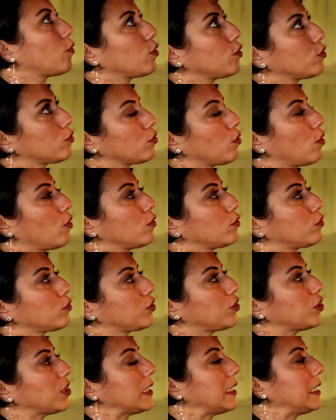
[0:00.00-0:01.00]
boyutu
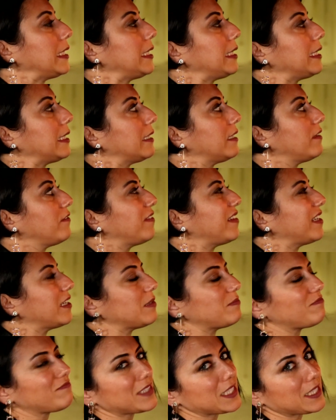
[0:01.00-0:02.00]
oldukça iyi
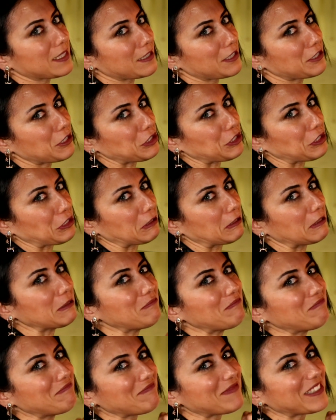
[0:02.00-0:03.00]
ve sarı ışıklı
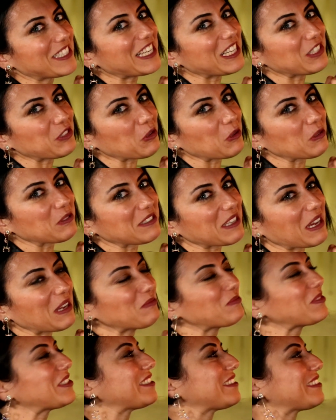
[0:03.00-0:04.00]
led
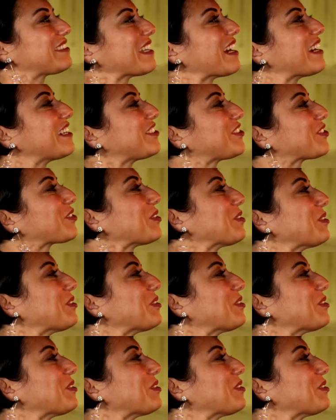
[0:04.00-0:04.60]
olsaymış daha şık